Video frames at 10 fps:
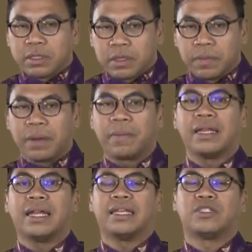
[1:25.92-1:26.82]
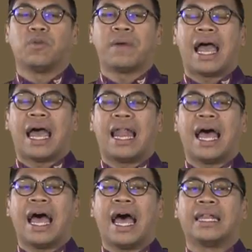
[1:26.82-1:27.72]
สมเด็จพระนเรศวรมหา
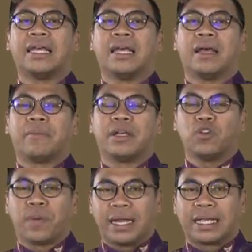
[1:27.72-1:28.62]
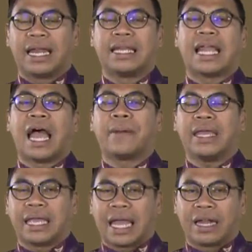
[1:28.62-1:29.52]
ราช พระสุพรรณกัลยา พระ
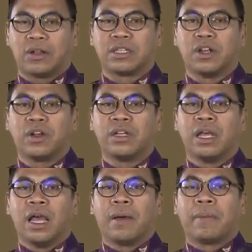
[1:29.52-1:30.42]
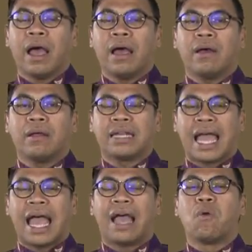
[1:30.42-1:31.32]
เอกาทศรส พระ
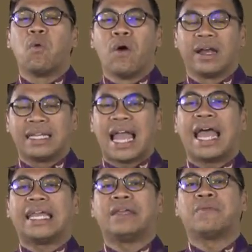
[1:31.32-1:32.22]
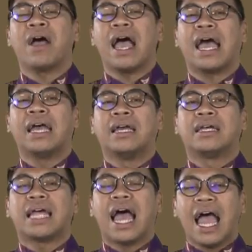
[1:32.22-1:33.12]
นางห่วงใยว่า
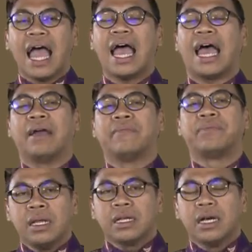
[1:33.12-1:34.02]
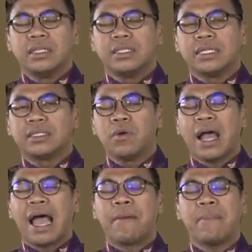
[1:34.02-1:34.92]
ถ้าเกิดศึกสง
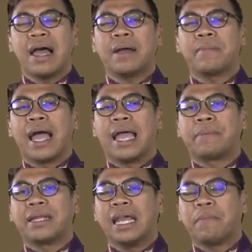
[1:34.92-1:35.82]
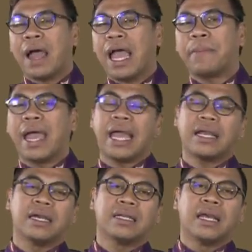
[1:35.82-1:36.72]
ครามมากมายประเทศพ่ายแพ้
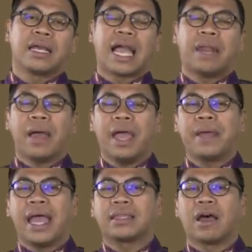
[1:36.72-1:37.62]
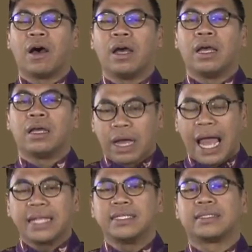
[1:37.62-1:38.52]
เกิดการพ่ายแพ้ต่อ
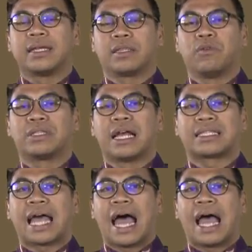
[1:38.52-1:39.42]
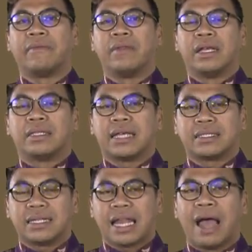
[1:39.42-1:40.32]
ข่าศึกศัตรูต่างๆ ศา
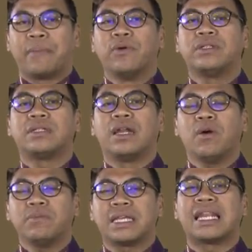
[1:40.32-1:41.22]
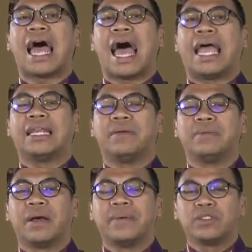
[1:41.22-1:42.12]
สนาพุทธจะล่มสลายใน
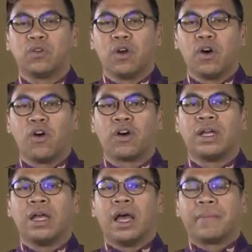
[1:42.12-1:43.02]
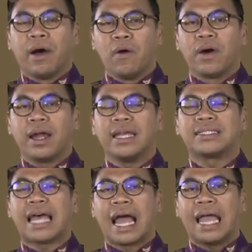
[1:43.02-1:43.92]
เมืองพิษณุโลก พระองค์ก็เลย
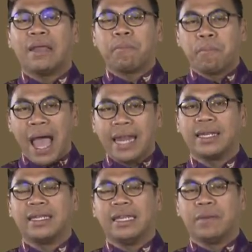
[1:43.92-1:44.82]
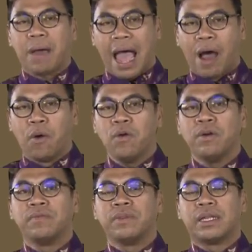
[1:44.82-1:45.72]
สั่งให้ปั้นดินเผา
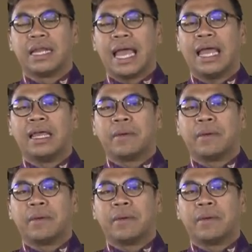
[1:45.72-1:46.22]
นะฮะ